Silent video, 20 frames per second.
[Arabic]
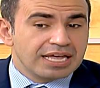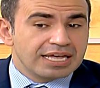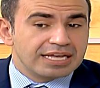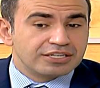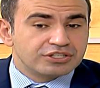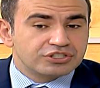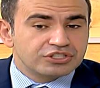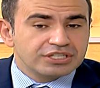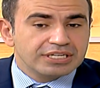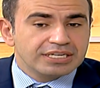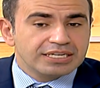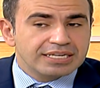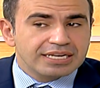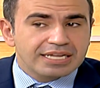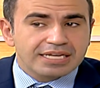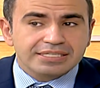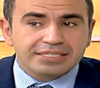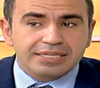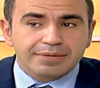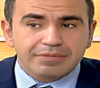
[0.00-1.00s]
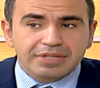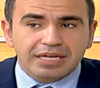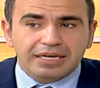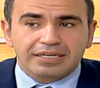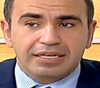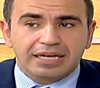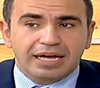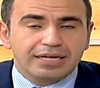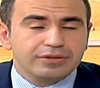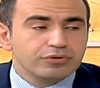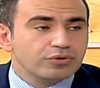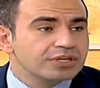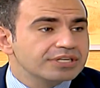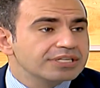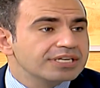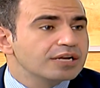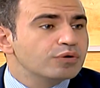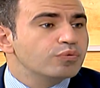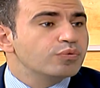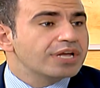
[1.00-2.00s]
الشيء اللي لازم نحكي عنه
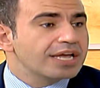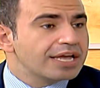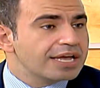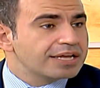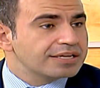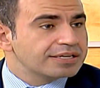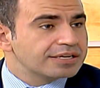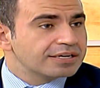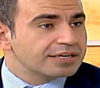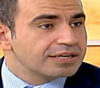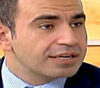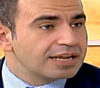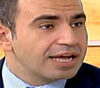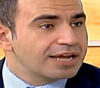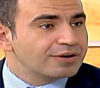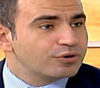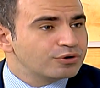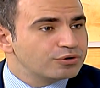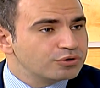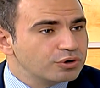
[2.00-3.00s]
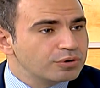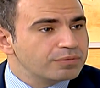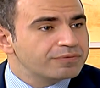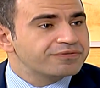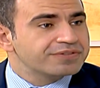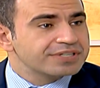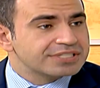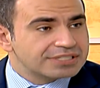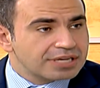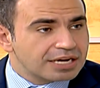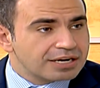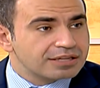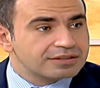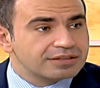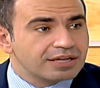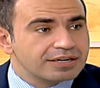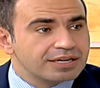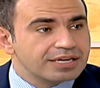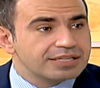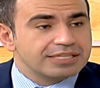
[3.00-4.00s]
هي الوقايه لانه اليوم في
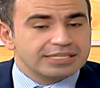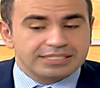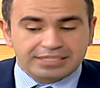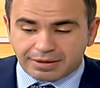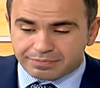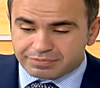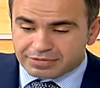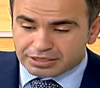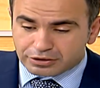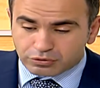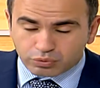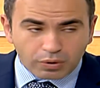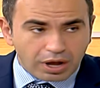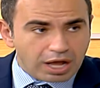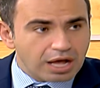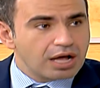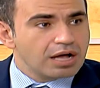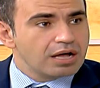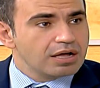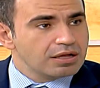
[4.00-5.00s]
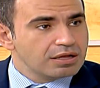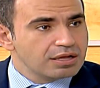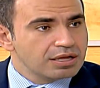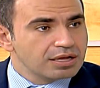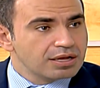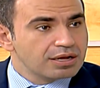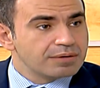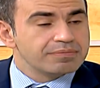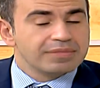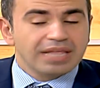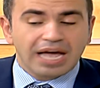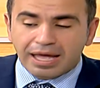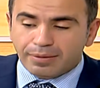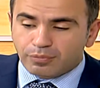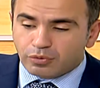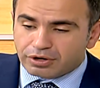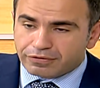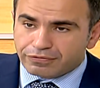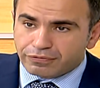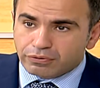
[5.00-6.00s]
سرطانات اذا بنتوقع
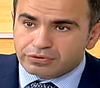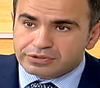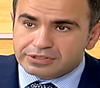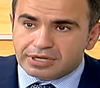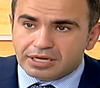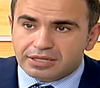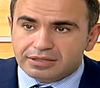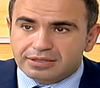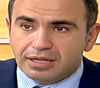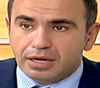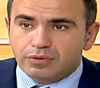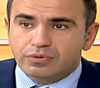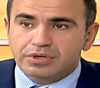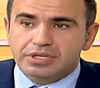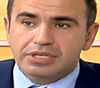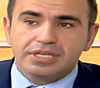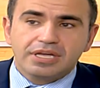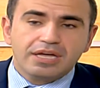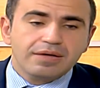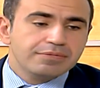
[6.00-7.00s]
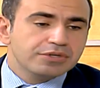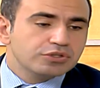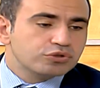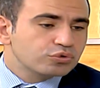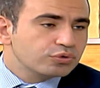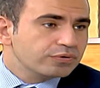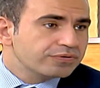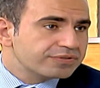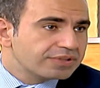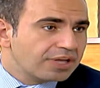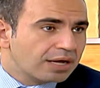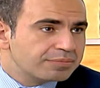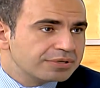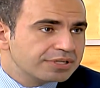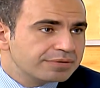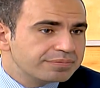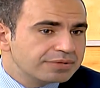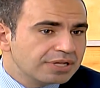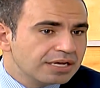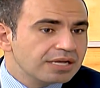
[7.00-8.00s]
نعمل فحوصات دوريه بنشوف
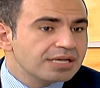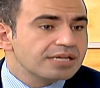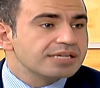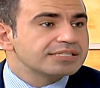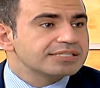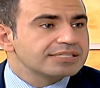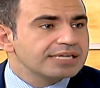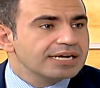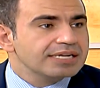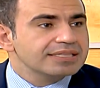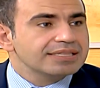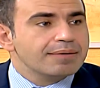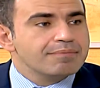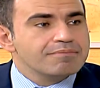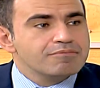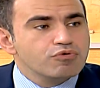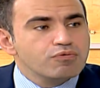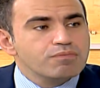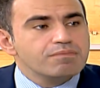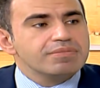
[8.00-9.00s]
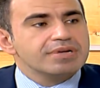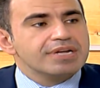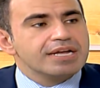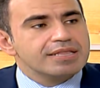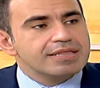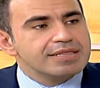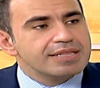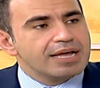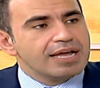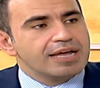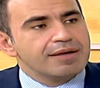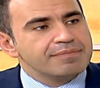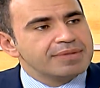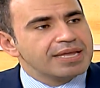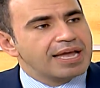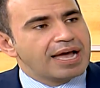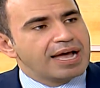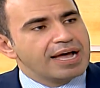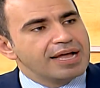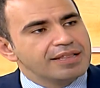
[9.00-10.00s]
طبيبنا ساعتها ممكن نحمي
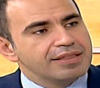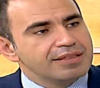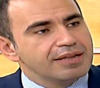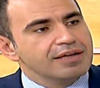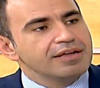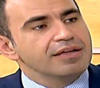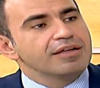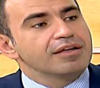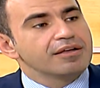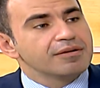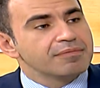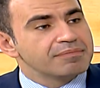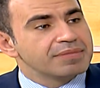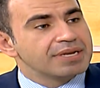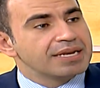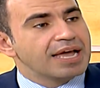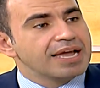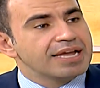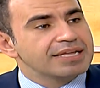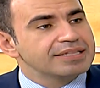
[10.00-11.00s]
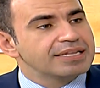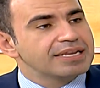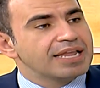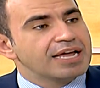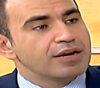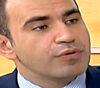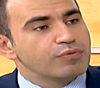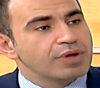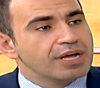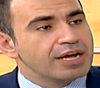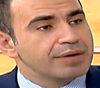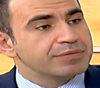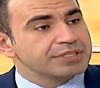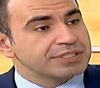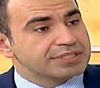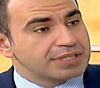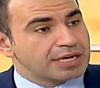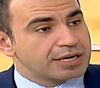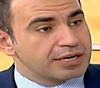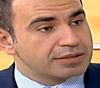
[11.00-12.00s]
حالنا من هيدي الانواع من
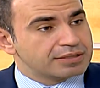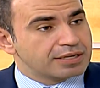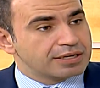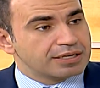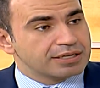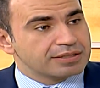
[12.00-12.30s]
السرطانات يعني